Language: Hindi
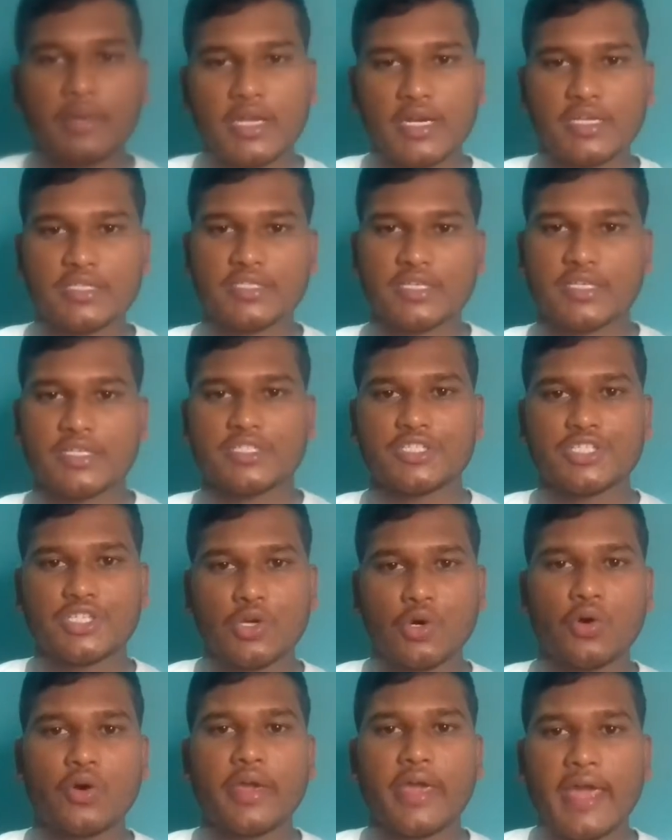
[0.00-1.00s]
के महीने से जियो
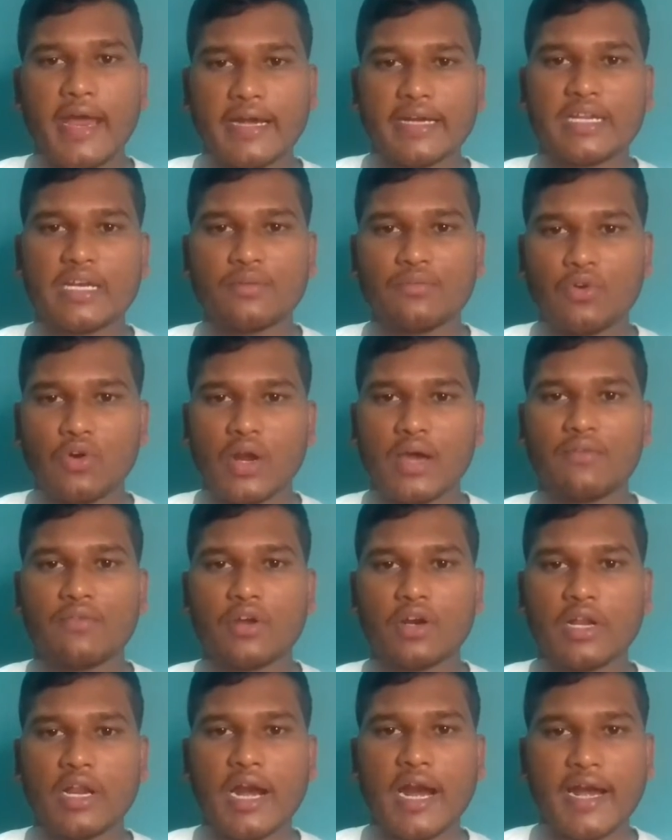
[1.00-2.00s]
एयरटेल वोडाफोन
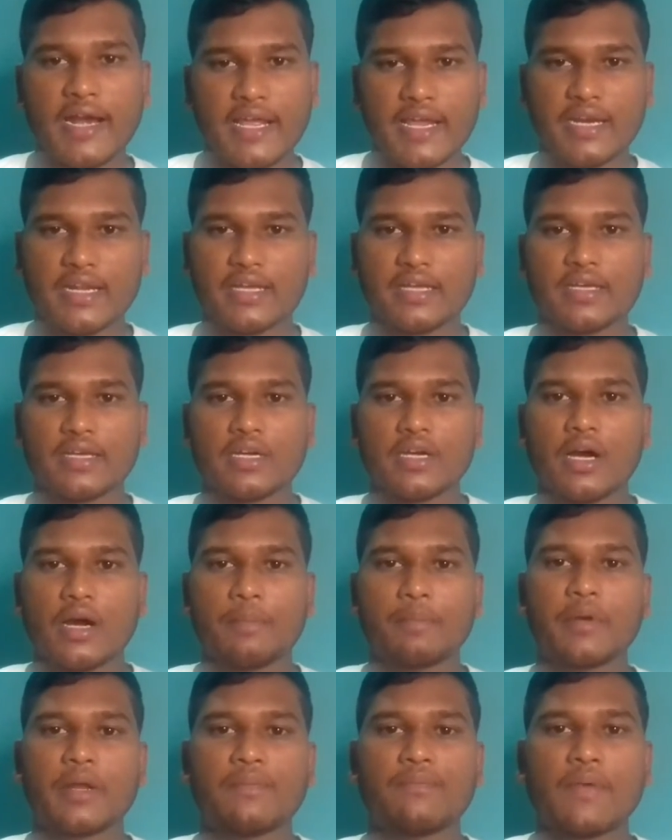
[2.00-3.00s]
और आइडिया ने
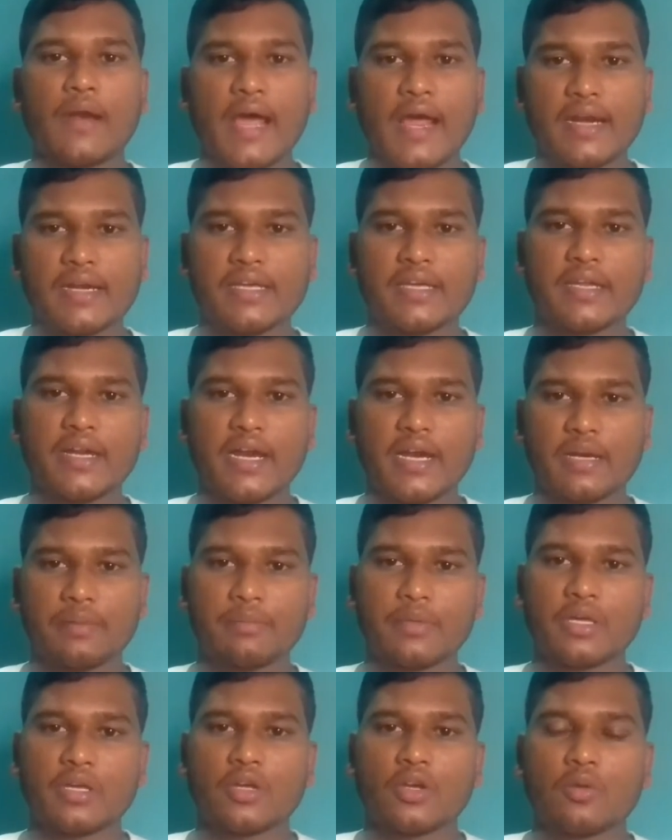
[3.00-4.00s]
अपने प्लान की रेट
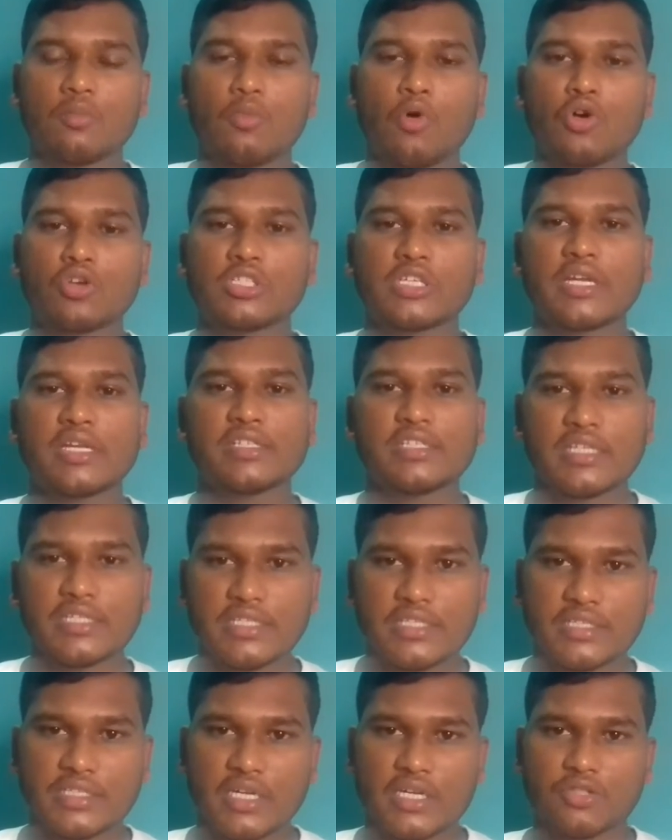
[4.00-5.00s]
में बहुत सारे
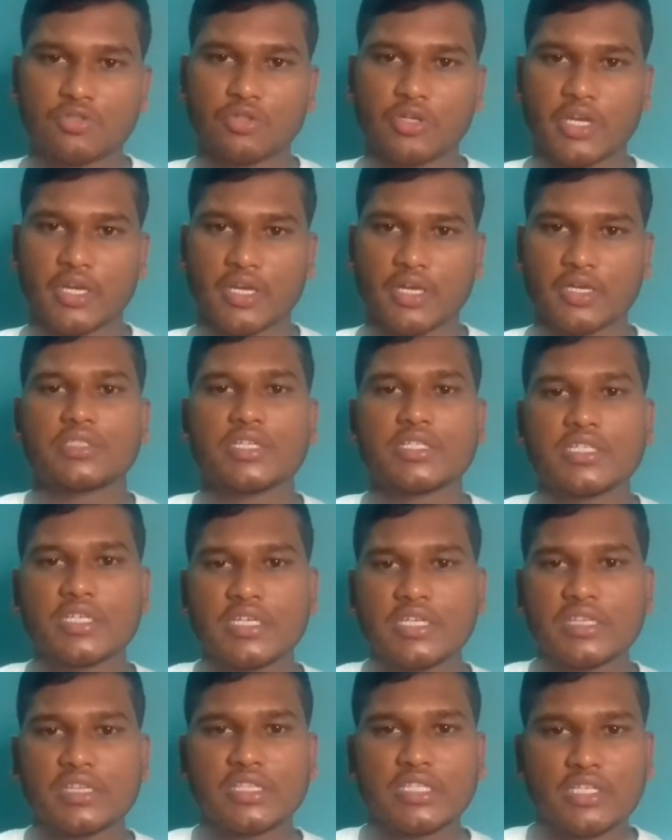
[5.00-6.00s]
चेंजेस कर चुके हैं जैसे
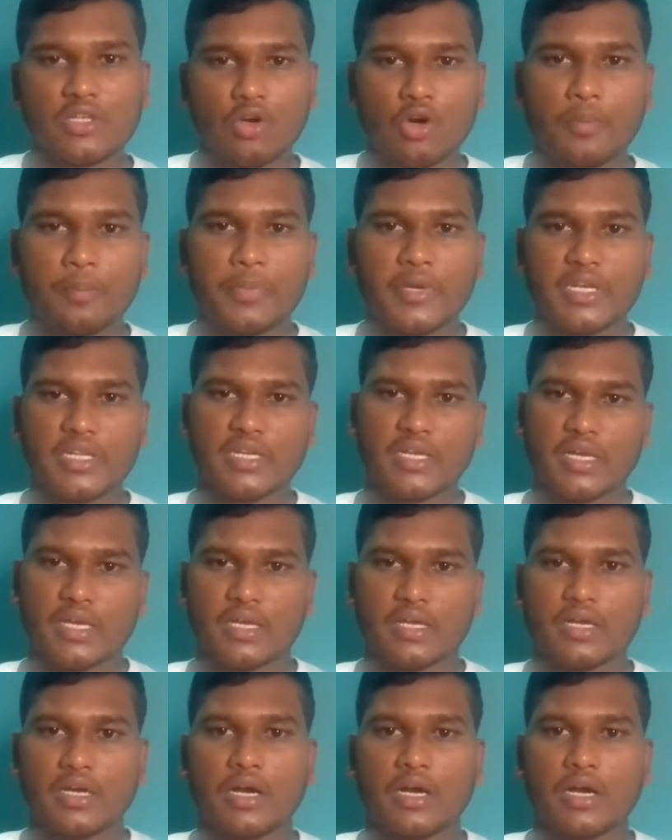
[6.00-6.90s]
कि इन तीनों कंपनी ने